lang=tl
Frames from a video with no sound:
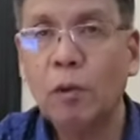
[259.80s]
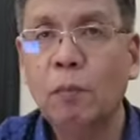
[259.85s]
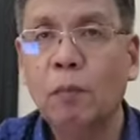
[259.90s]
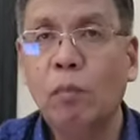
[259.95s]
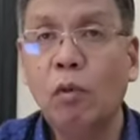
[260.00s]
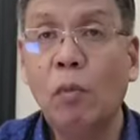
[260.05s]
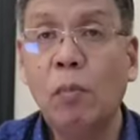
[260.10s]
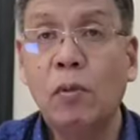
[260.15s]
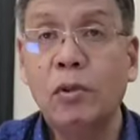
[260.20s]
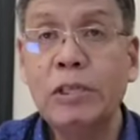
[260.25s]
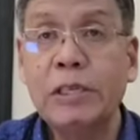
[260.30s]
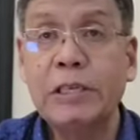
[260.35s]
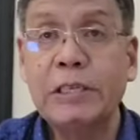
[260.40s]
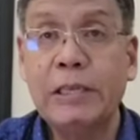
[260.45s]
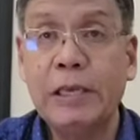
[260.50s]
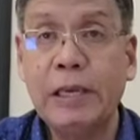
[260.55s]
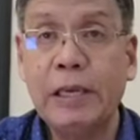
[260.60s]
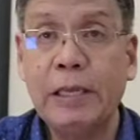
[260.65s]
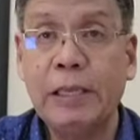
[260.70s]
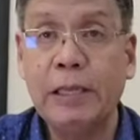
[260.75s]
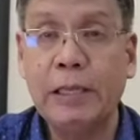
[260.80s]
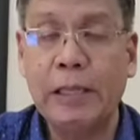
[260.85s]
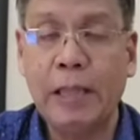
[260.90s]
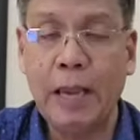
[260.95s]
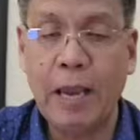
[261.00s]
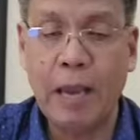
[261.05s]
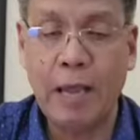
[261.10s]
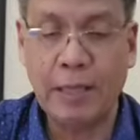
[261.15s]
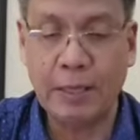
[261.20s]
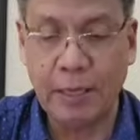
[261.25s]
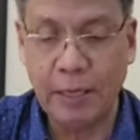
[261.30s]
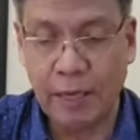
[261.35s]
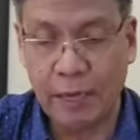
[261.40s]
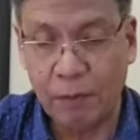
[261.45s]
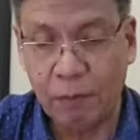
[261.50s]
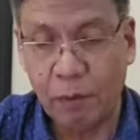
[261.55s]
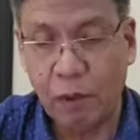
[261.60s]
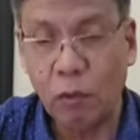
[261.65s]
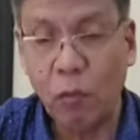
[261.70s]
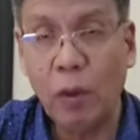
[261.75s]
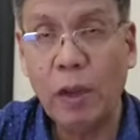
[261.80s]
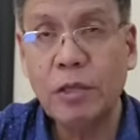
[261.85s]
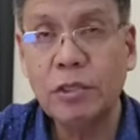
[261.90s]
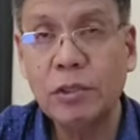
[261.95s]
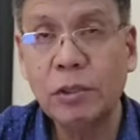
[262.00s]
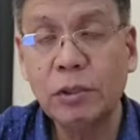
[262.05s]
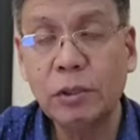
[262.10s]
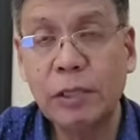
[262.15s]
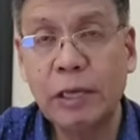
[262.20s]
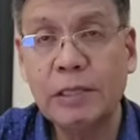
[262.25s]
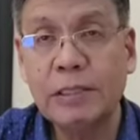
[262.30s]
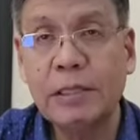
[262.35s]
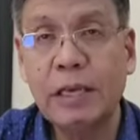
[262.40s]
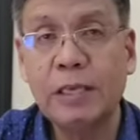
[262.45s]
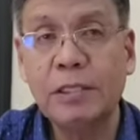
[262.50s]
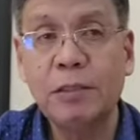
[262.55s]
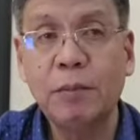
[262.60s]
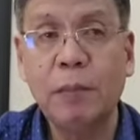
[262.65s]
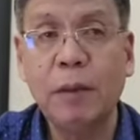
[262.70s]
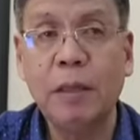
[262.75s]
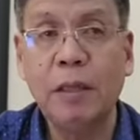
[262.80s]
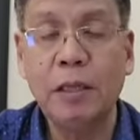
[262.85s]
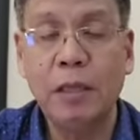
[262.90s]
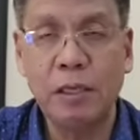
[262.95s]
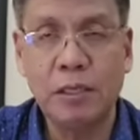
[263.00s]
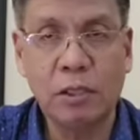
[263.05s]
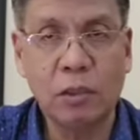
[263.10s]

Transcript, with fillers: Bubusisiin nila yan. Evaluation, assessment,